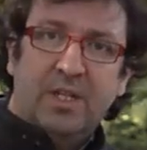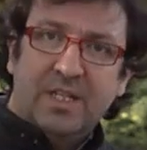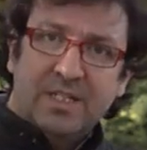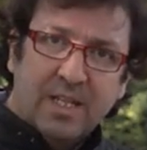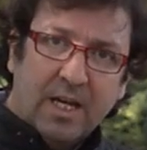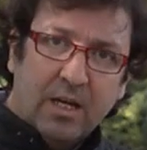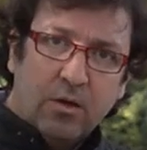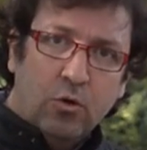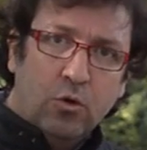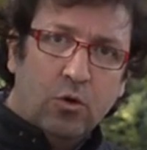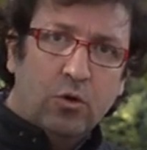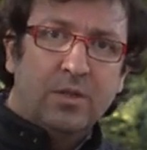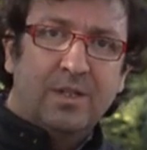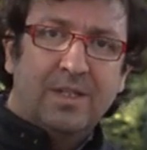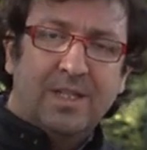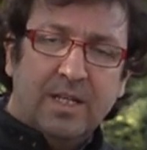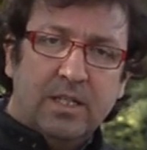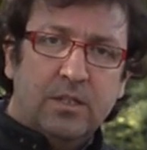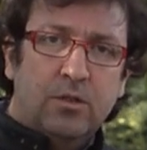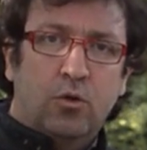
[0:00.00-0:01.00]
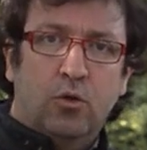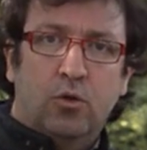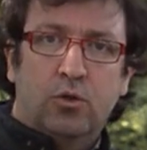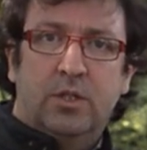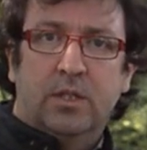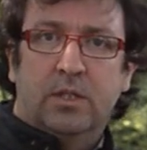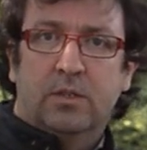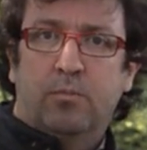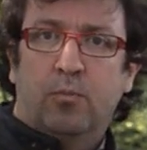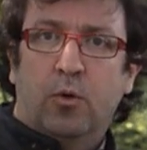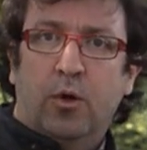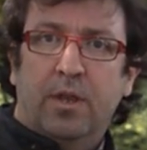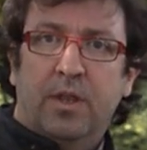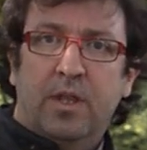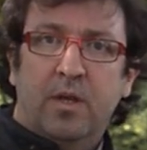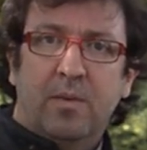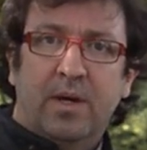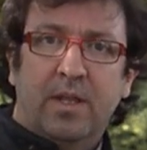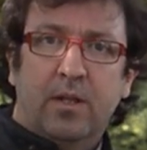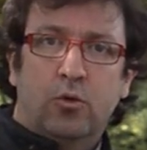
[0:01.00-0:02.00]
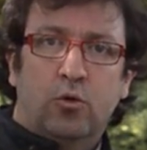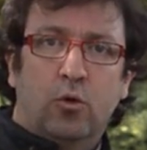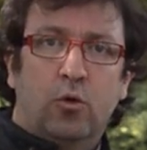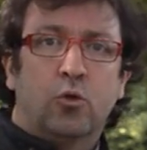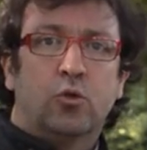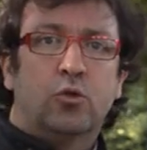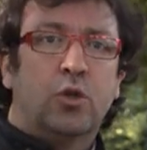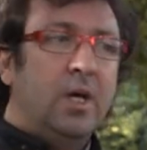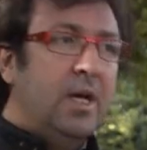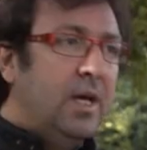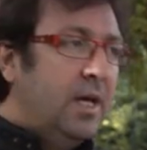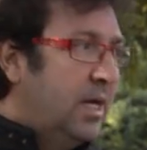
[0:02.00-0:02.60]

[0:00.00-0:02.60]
Destaco tres coches por encima de todos.